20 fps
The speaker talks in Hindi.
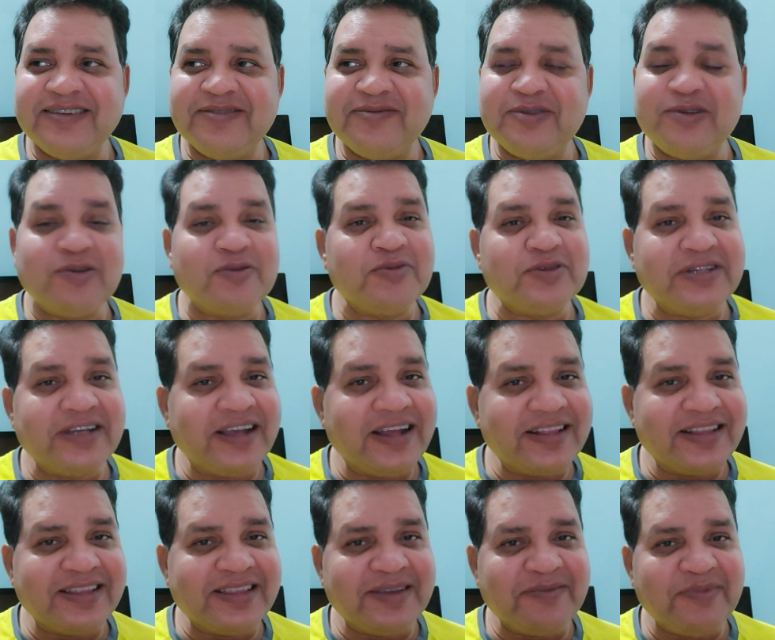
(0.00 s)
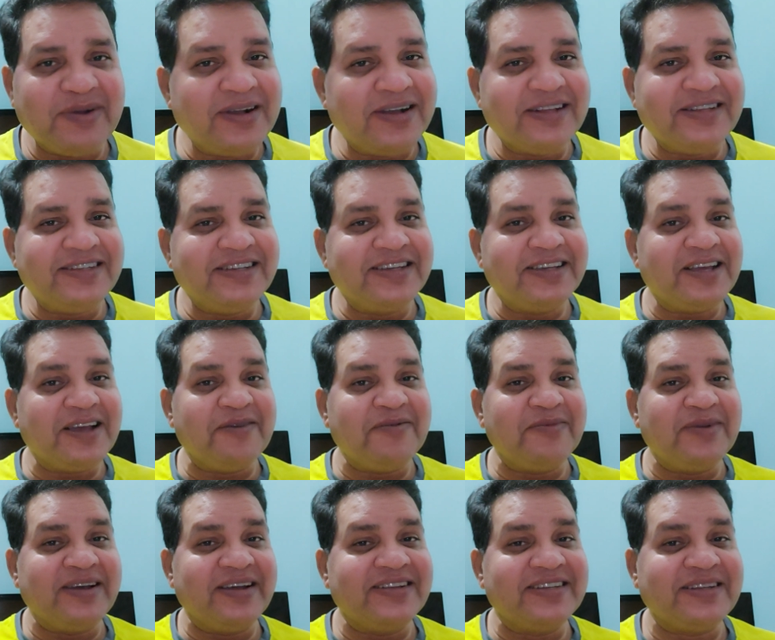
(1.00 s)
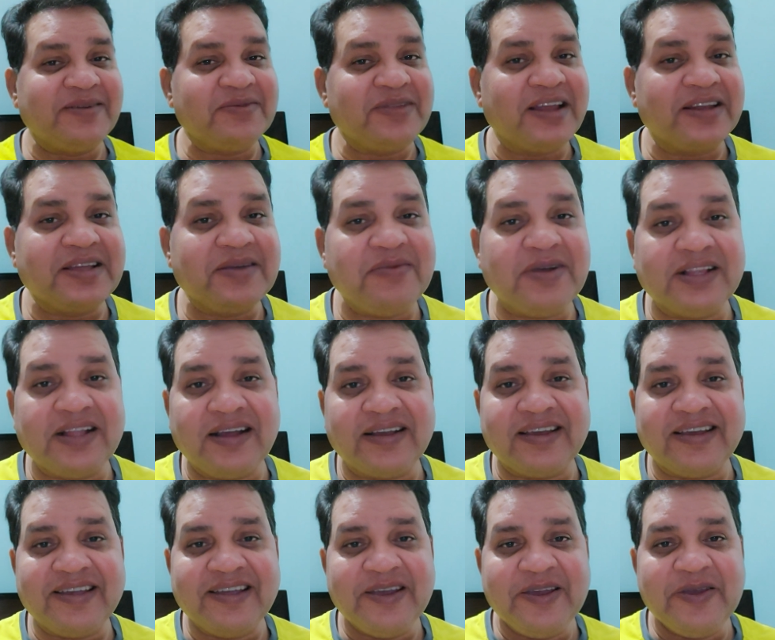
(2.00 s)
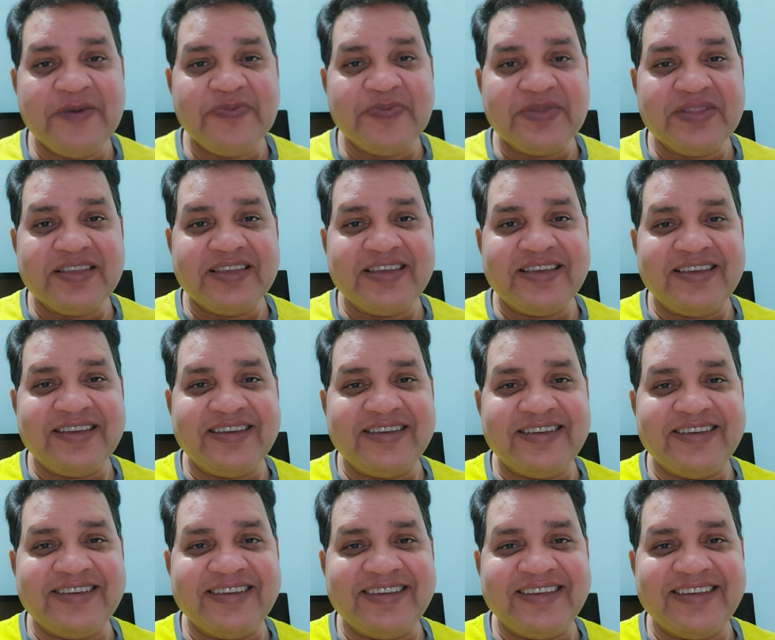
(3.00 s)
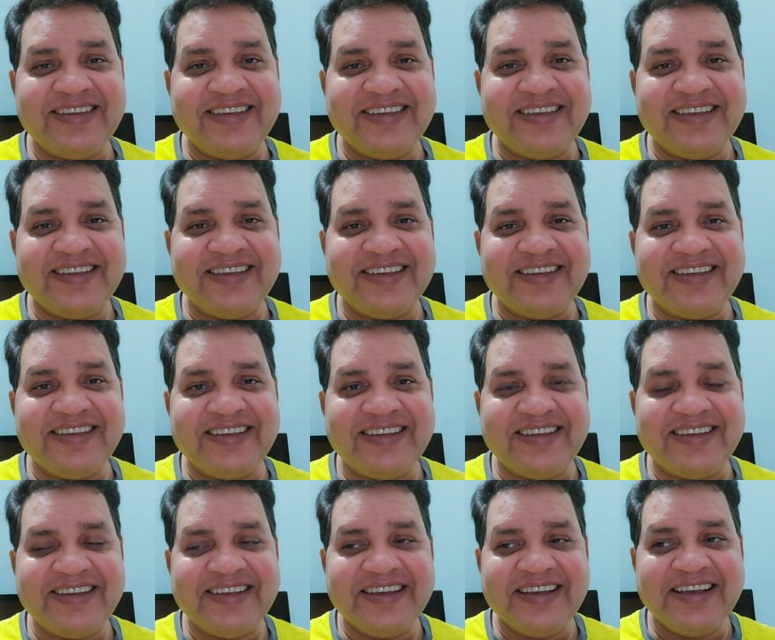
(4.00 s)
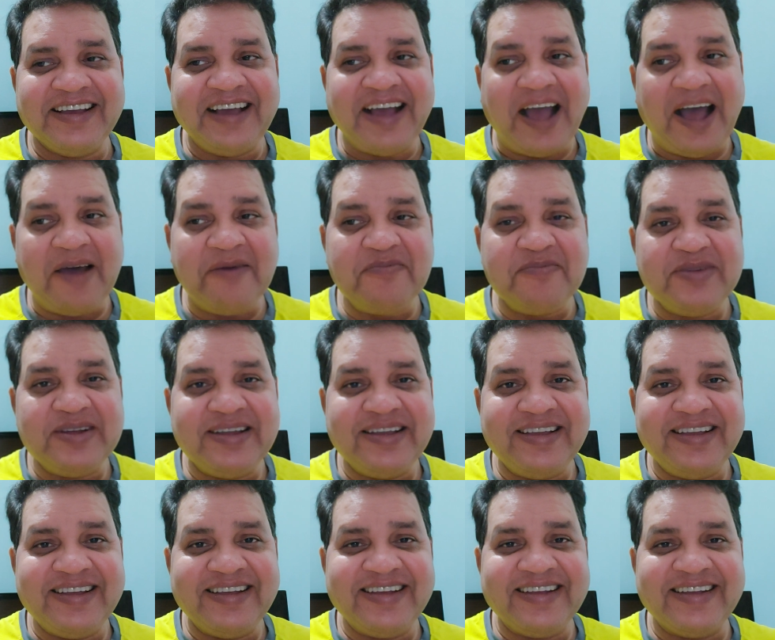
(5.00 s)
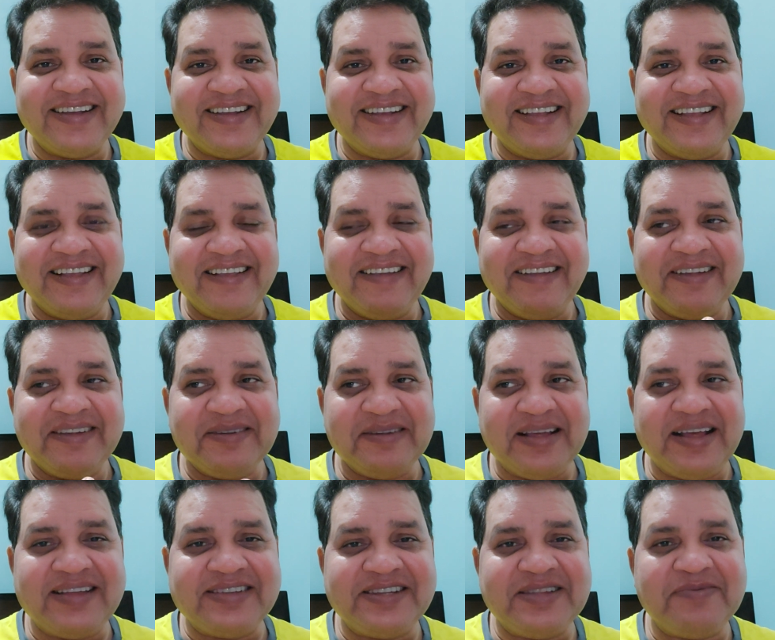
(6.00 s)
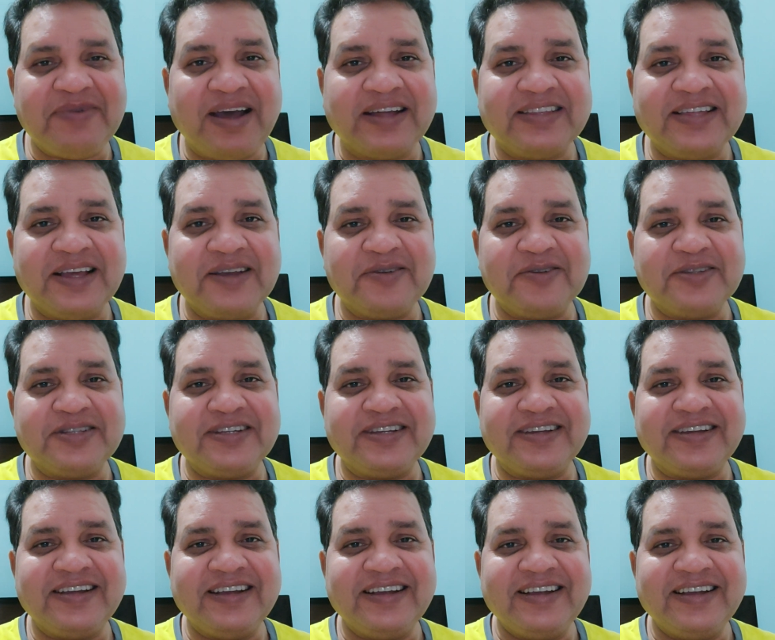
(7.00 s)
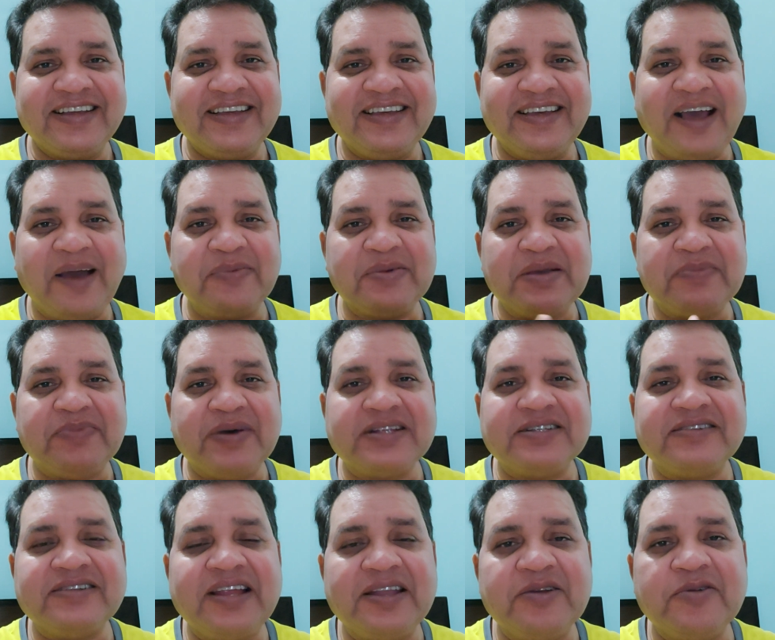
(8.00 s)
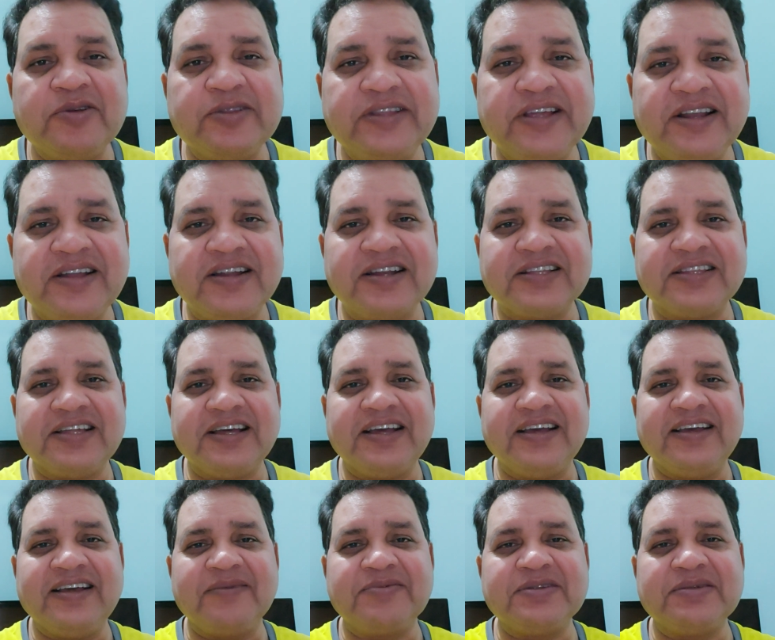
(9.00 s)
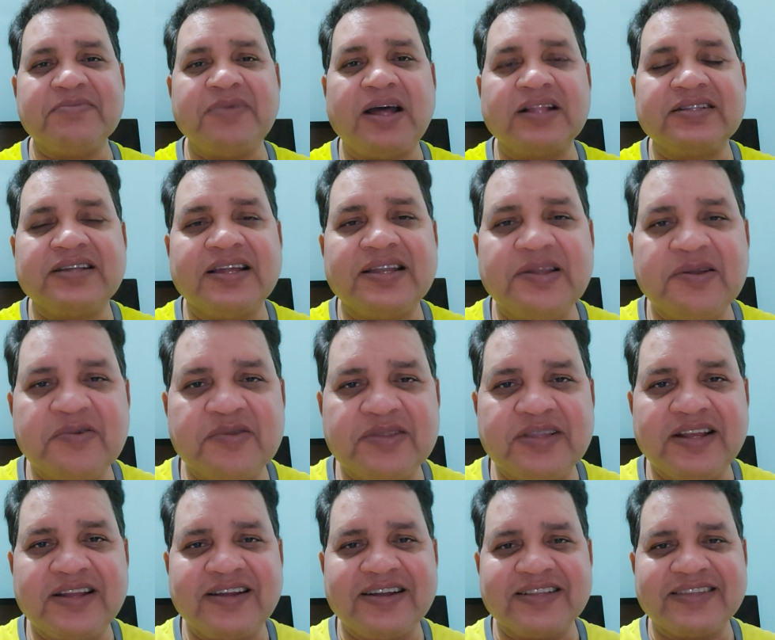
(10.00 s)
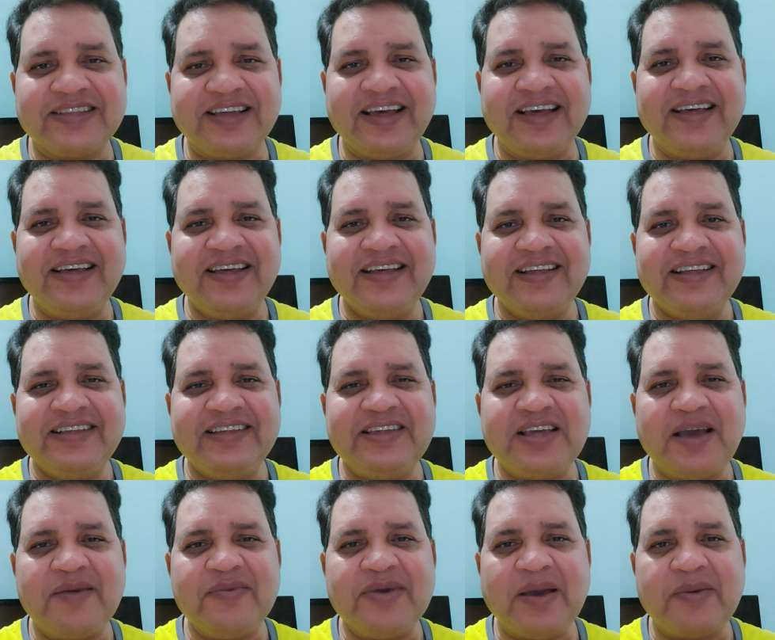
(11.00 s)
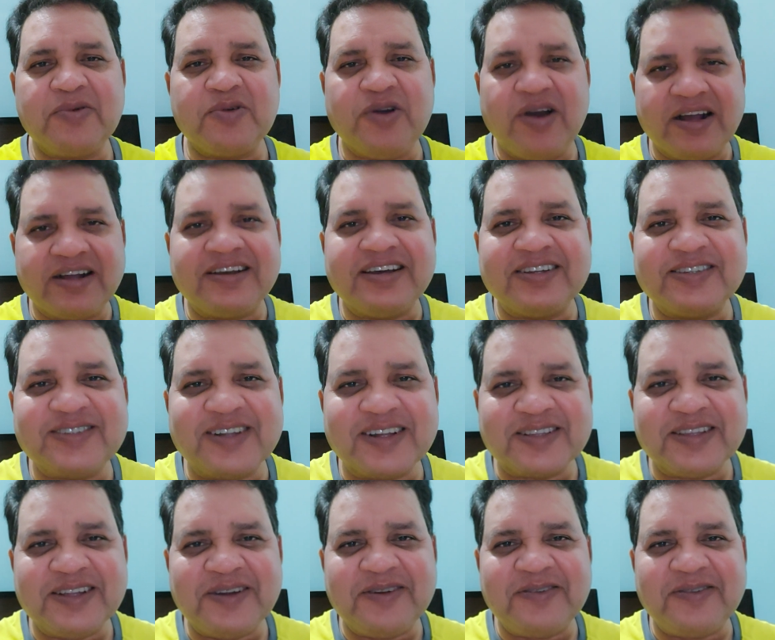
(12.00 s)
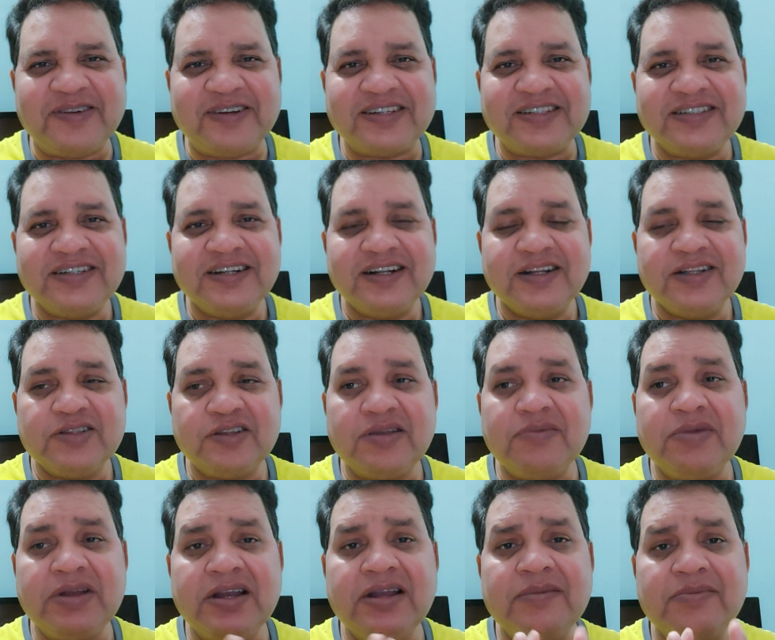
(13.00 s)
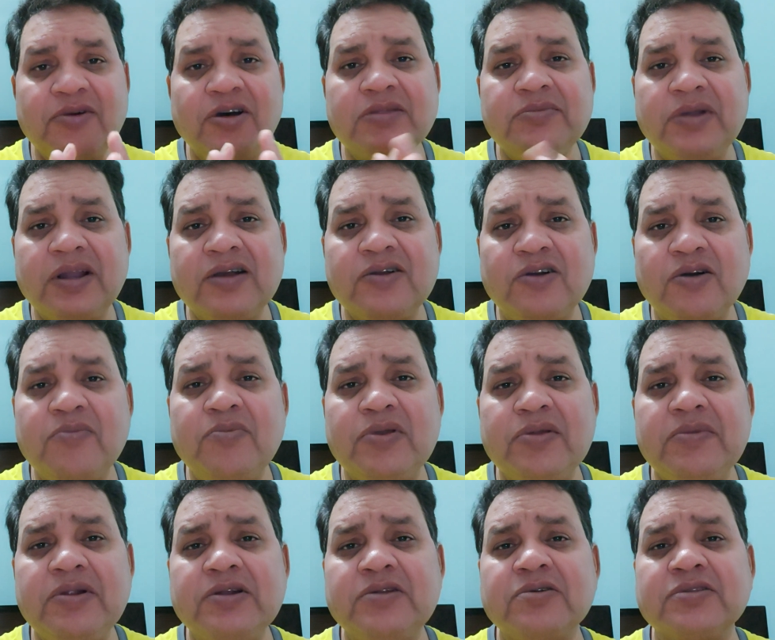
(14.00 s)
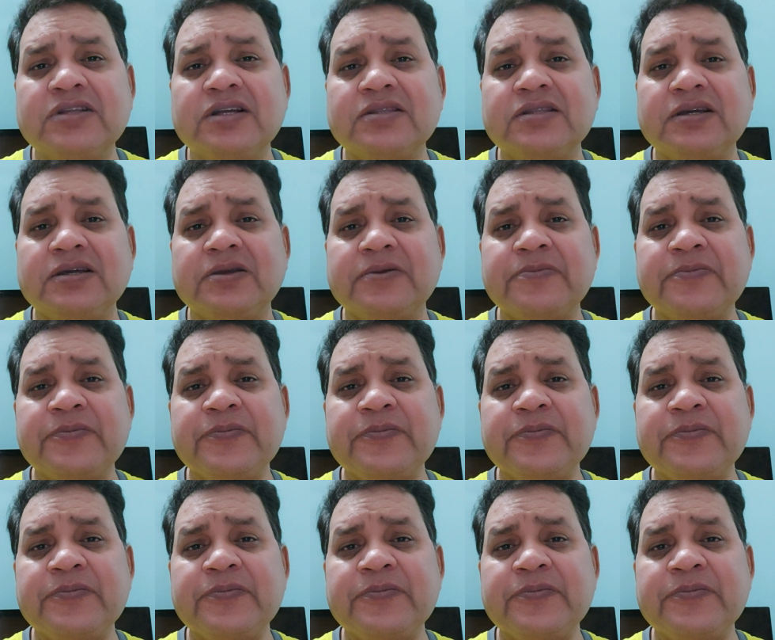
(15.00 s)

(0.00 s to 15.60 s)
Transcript: लोग मुझे कहते थे पंकज जी क्या मैं सेमिनार के बाद आके कि आप में ऐसी बात है कुछ कि आपके पास रहने को दिल करता है आपसे बात करने को दिल करता है क्या मैं आपको हक कर सकता हूँ ये मेरे लिए बहुत बड़ा कॉम्प्लीमेंट होता था